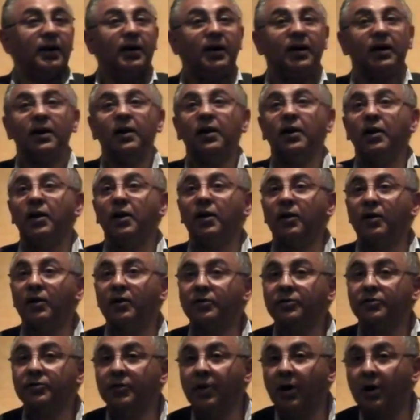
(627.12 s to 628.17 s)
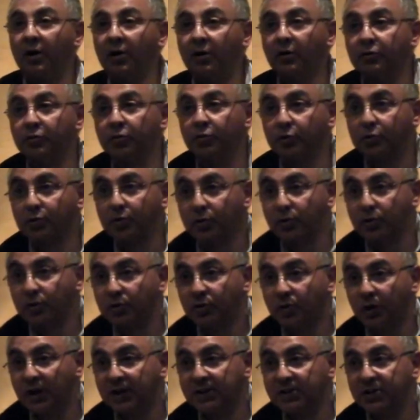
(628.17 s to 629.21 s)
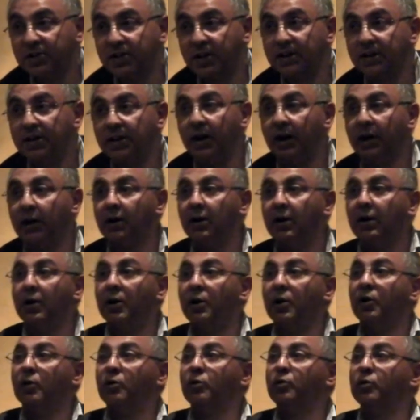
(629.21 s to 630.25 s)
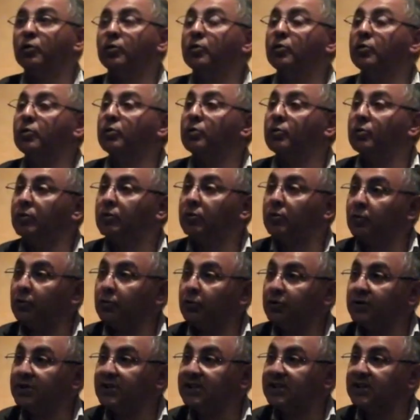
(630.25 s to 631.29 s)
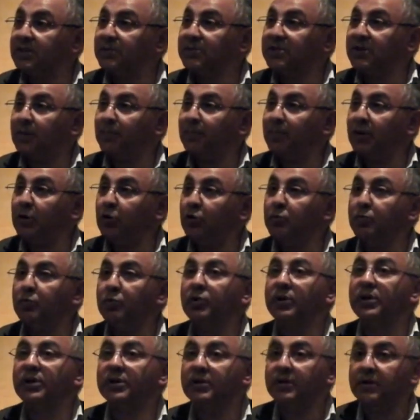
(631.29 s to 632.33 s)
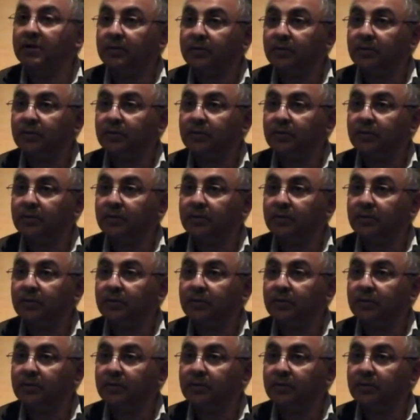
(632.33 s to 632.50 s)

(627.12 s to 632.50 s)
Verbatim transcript: Euh, dans d'autres, dans la Tijaniya, le, disciple s'appelle le mouride.